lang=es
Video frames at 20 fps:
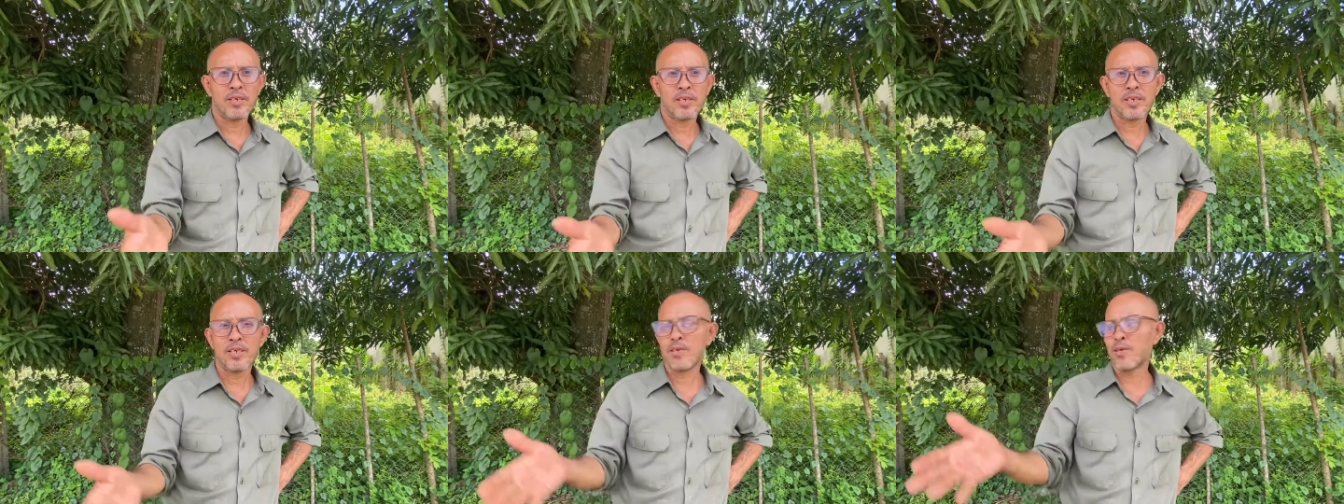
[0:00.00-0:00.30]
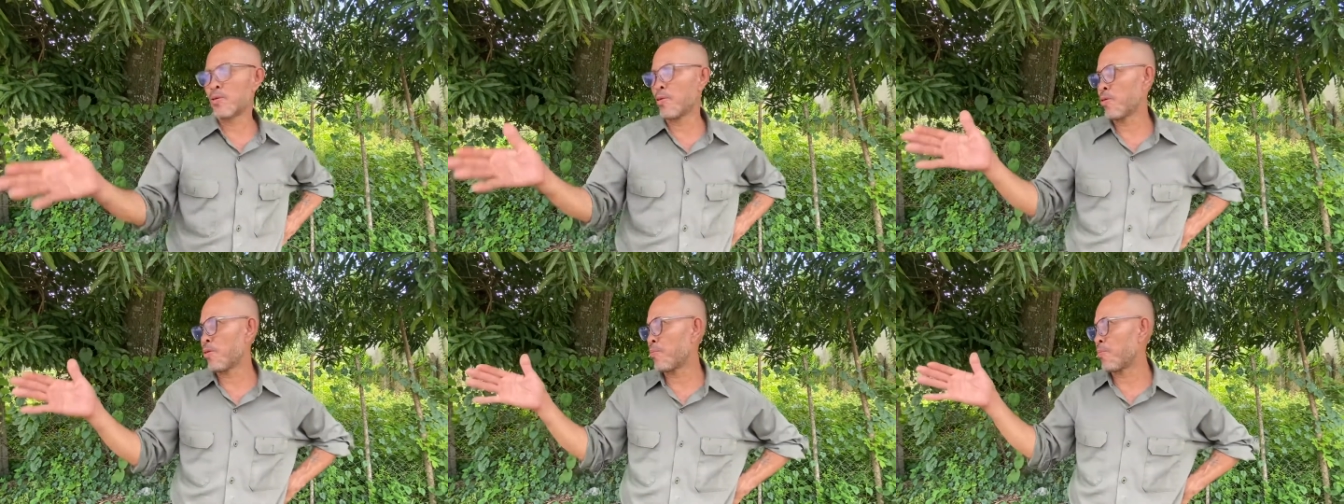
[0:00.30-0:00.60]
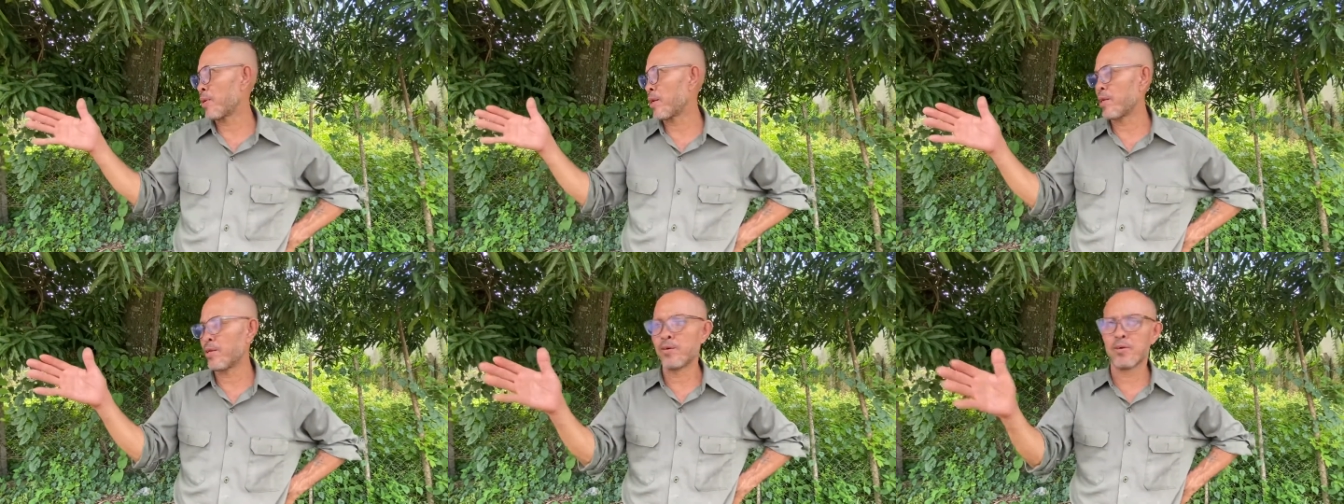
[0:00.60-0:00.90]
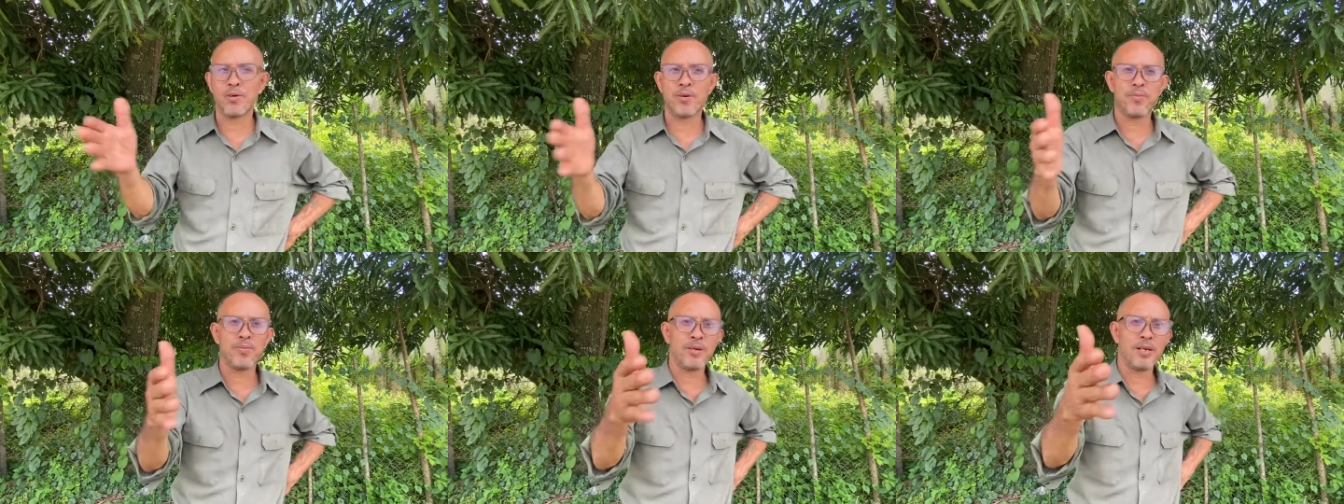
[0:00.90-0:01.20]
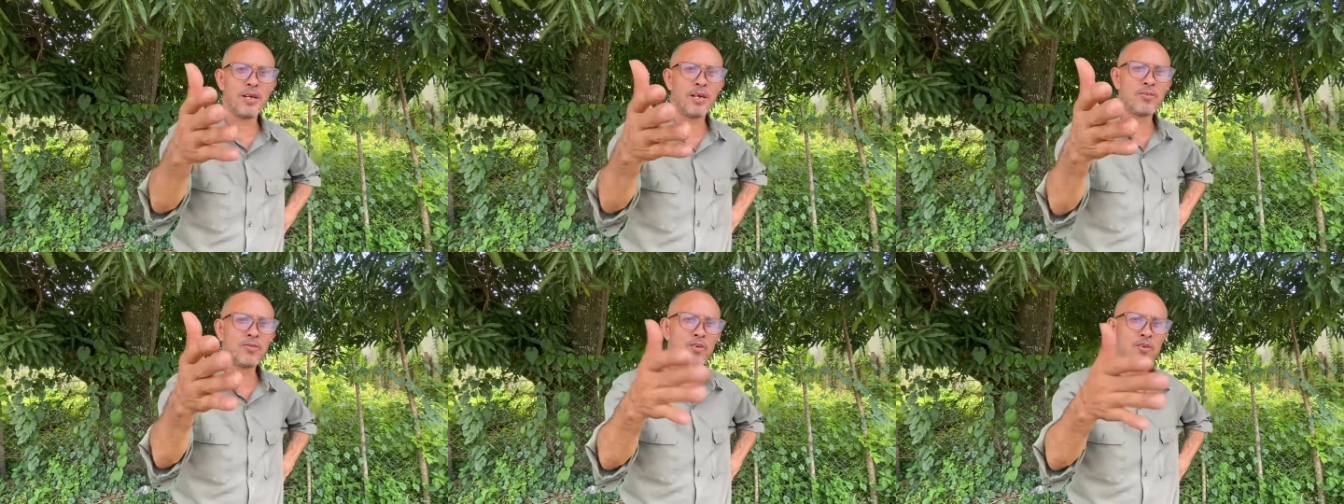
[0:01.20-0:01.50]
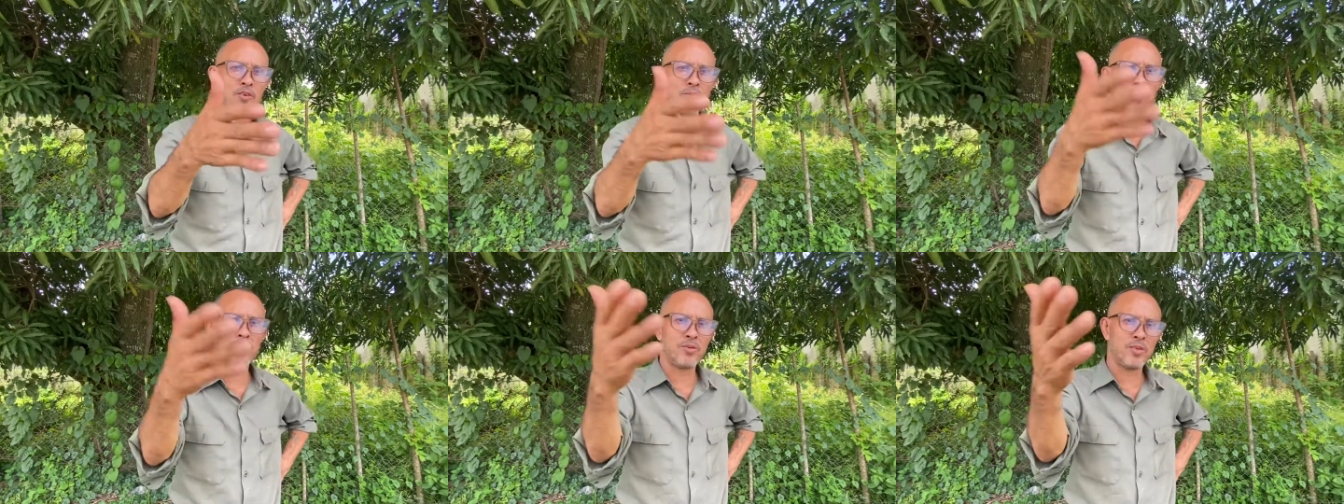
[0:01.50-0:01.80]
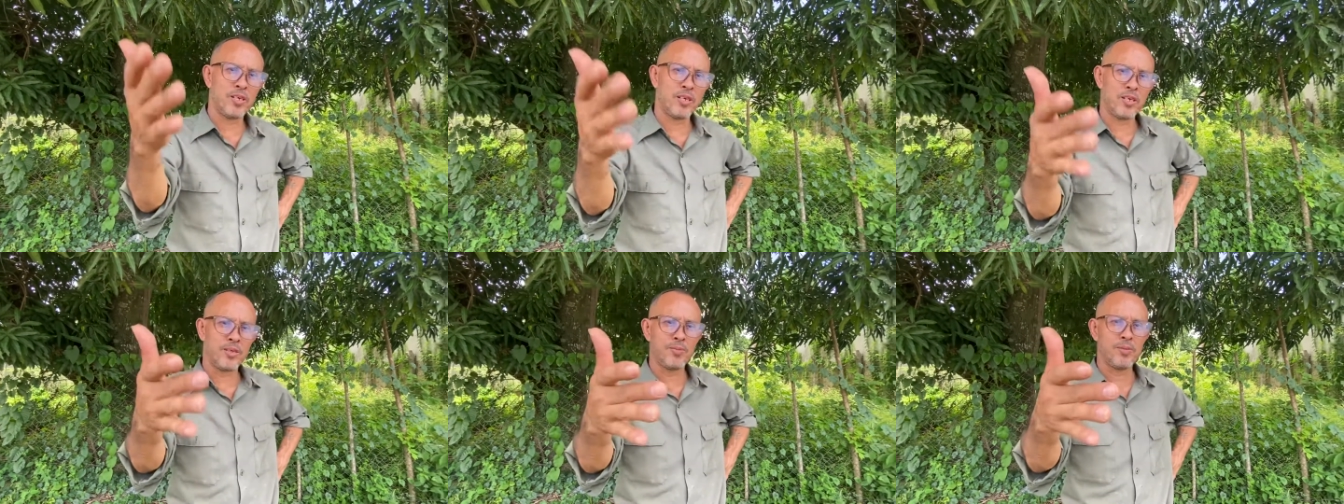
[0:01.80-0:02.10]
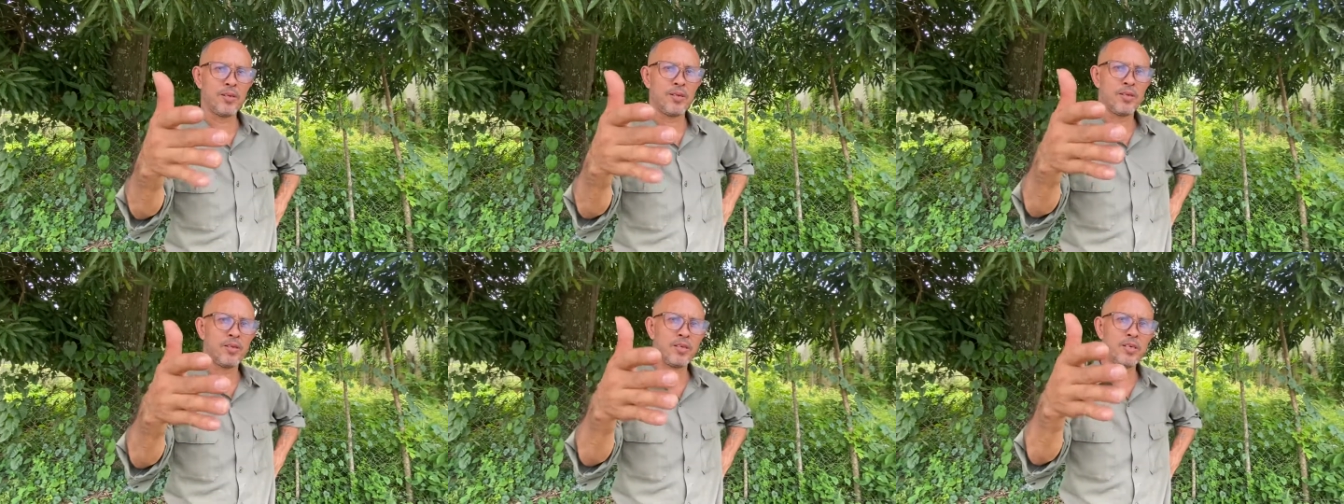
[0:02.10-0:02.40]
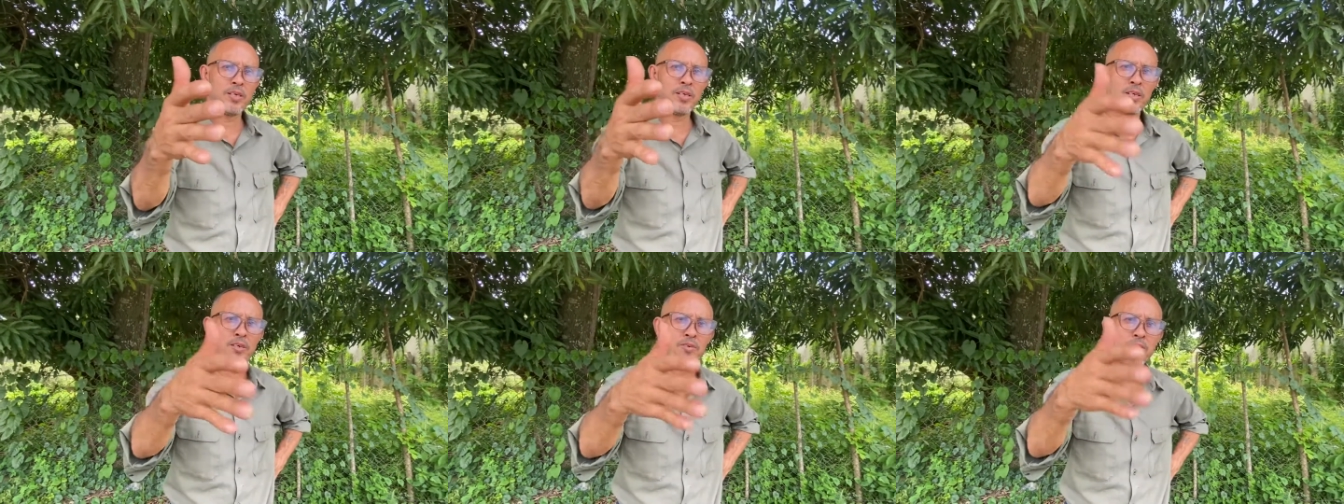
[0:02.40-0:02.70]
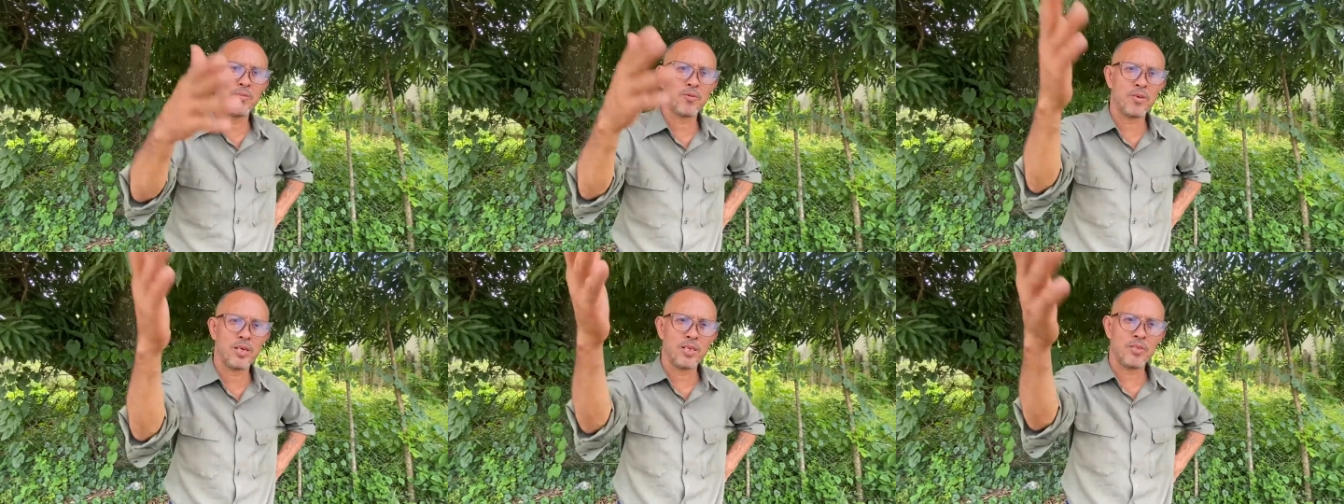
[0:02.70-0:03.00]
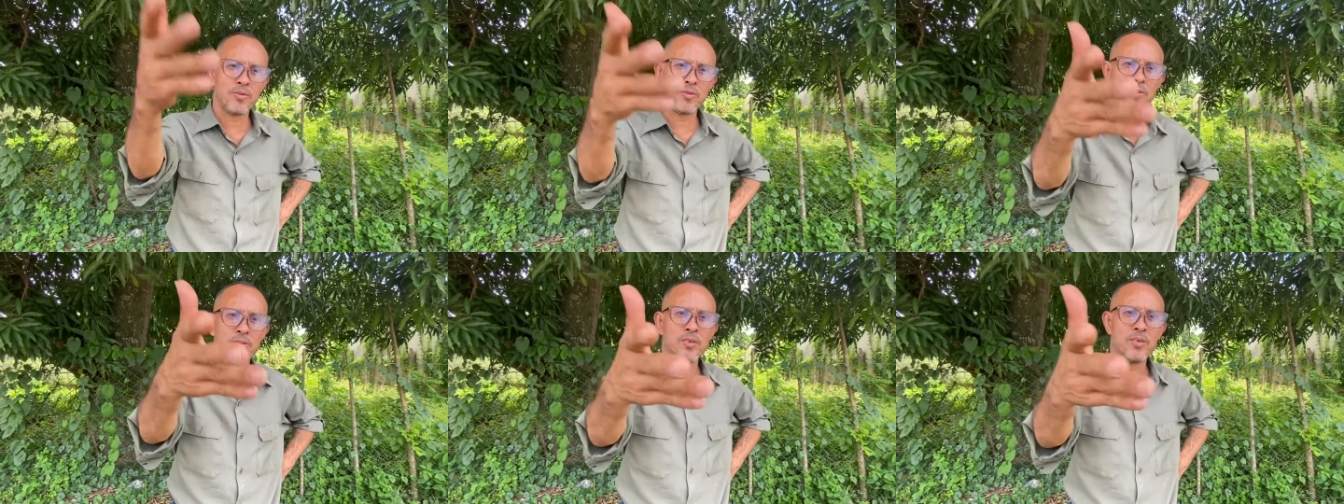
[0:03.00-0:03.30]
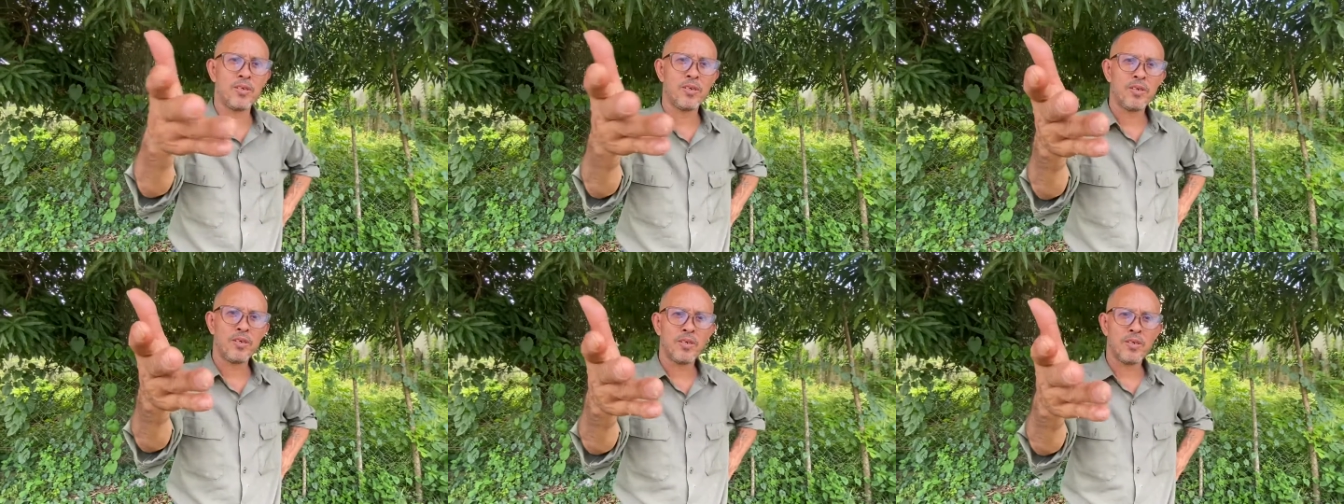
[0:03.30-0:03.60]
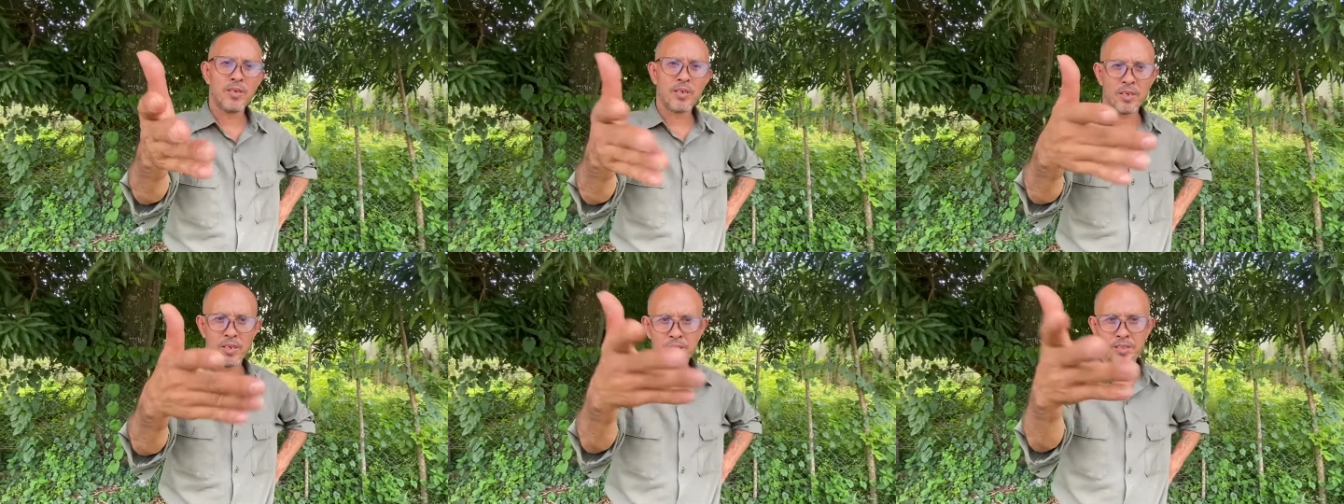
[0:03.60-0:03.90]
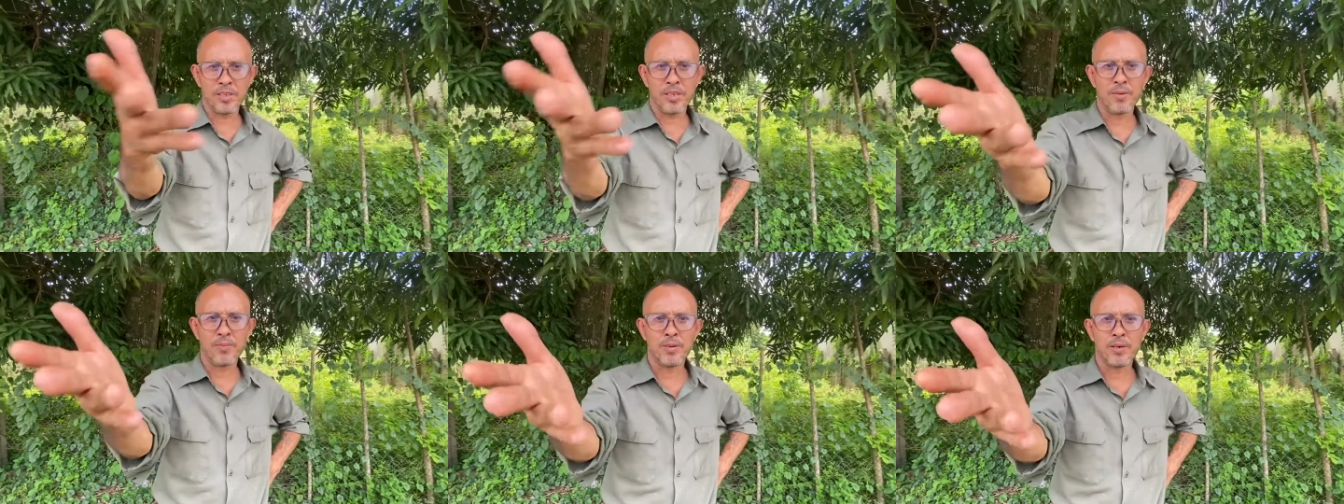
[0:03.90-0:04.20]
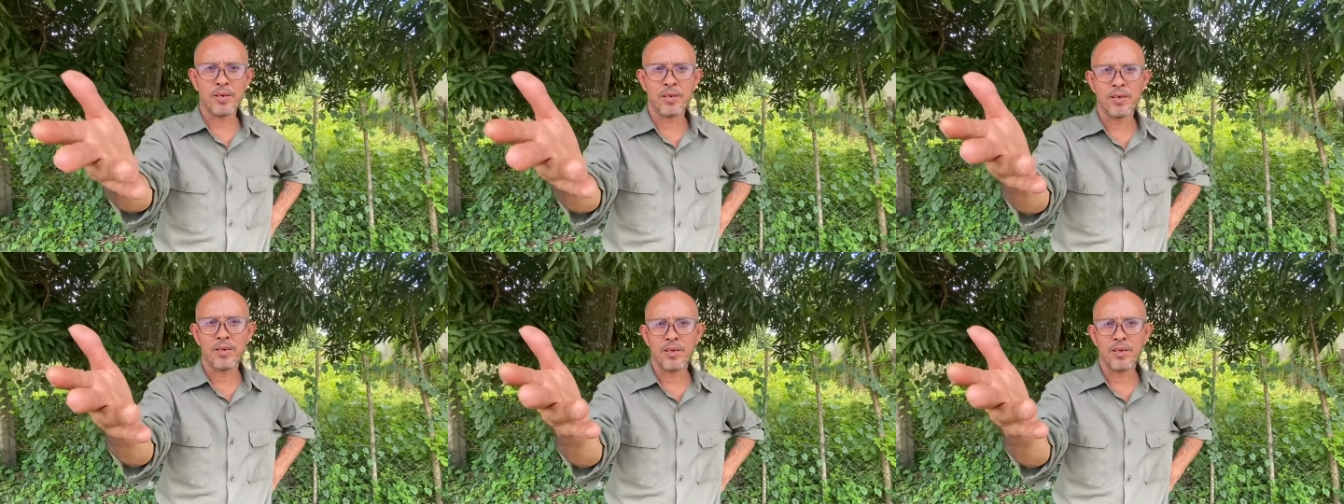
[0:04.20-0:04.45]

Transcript: Incluso para Dios mil años como un día y mil días como un año. Así es, Pablo.